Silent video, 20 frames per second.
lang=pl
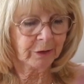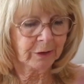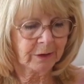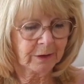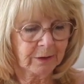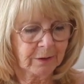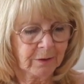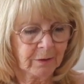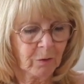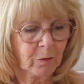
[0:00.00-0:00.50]

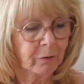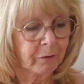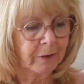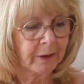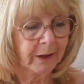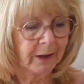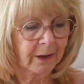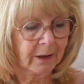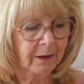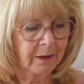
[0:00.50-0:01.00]
Możesz
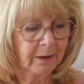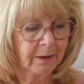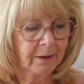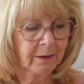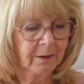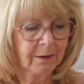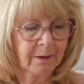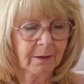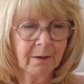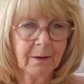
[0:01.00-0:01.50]
przymknąć
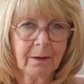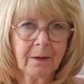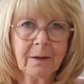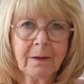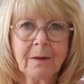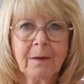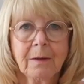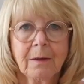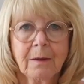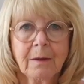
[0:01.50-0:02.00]
oczy
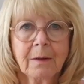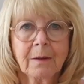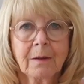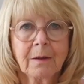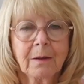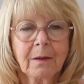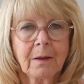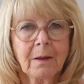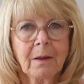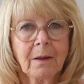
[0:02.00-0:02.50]

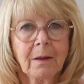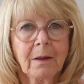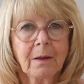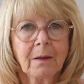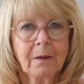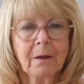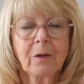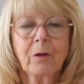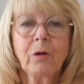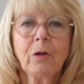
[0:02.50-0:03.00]
albo
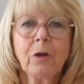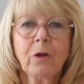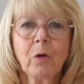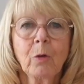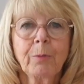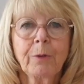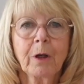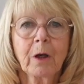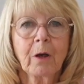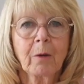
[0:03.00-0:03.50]
całkowicie
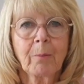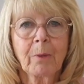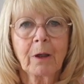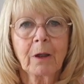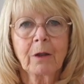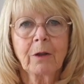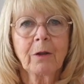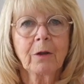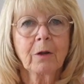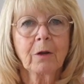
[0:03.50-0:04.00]
je
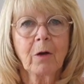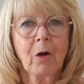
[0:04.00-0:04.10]
zamknąć.